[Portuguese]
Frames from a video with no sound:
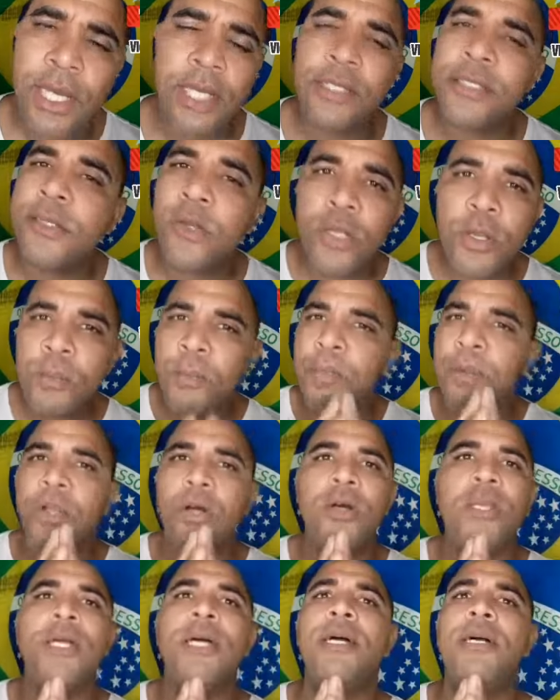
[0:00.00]
Eles estão
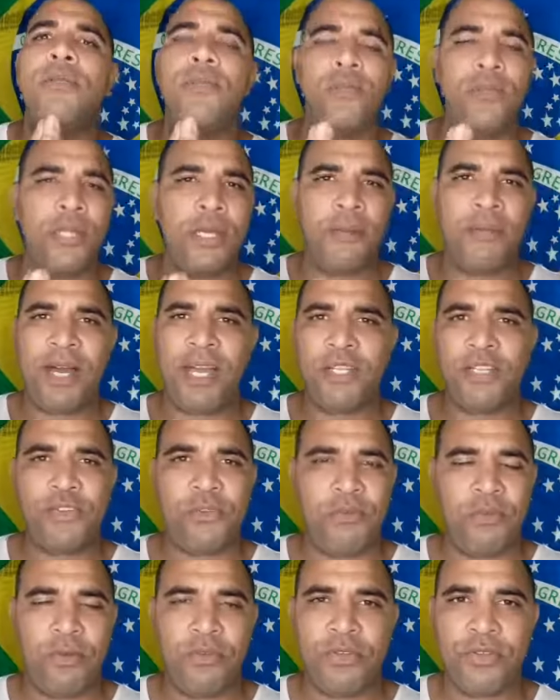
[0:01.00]
implorando um
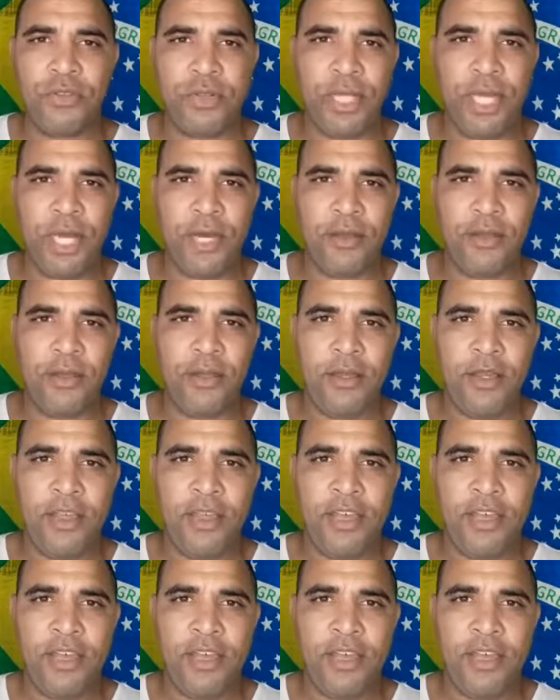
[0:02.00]
debate com Bolsonaro.